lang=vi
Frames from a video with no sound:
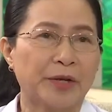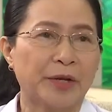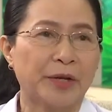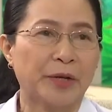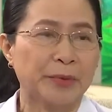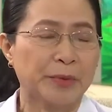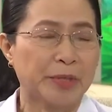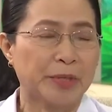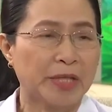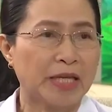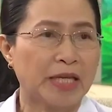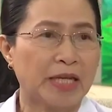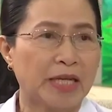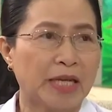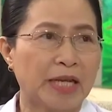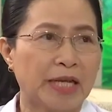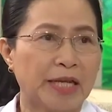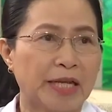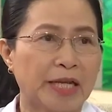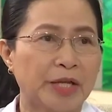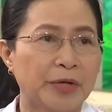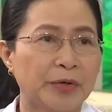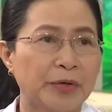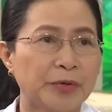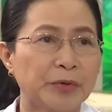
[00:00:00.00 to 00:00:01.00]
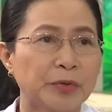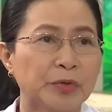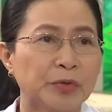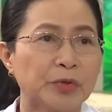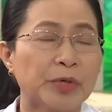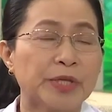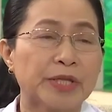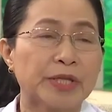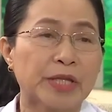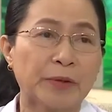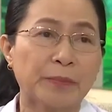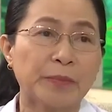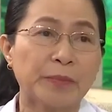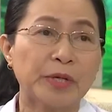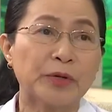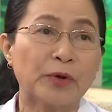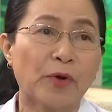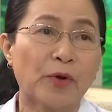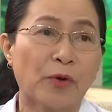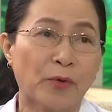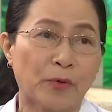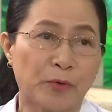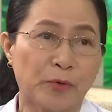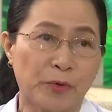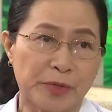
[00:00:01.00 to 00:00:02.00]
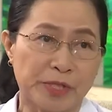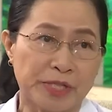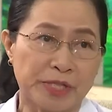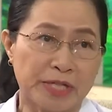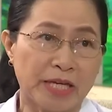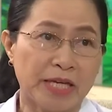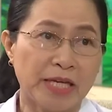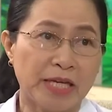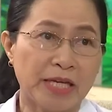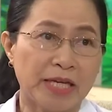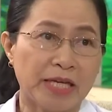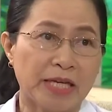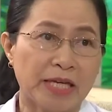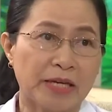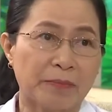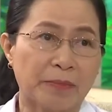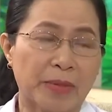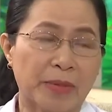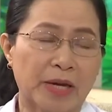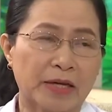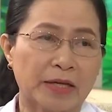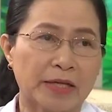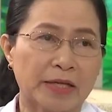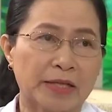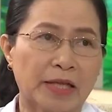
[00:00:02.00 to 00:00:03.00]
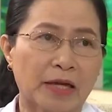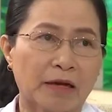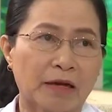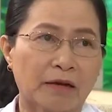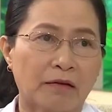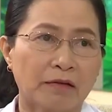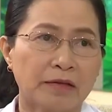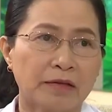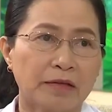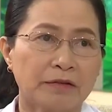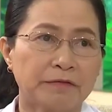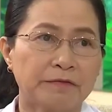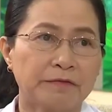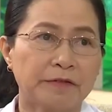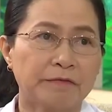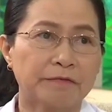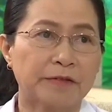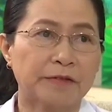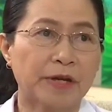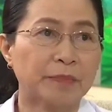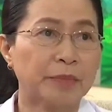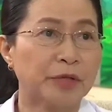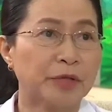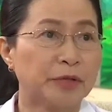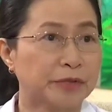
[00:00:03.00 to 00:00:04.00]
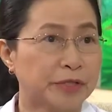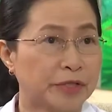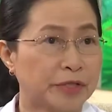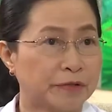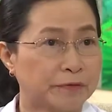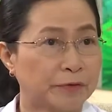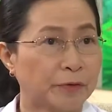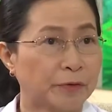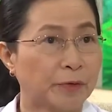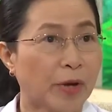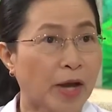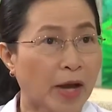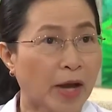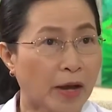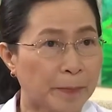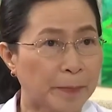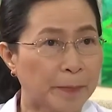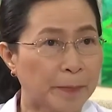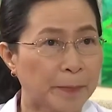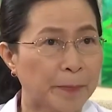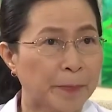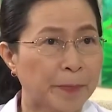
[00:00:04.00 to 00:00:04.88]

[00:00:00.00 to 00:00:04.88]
đầu tiên là nếu tùy theo mức độ của trĩ mà người ta có những phương pháp điều trị phù hợp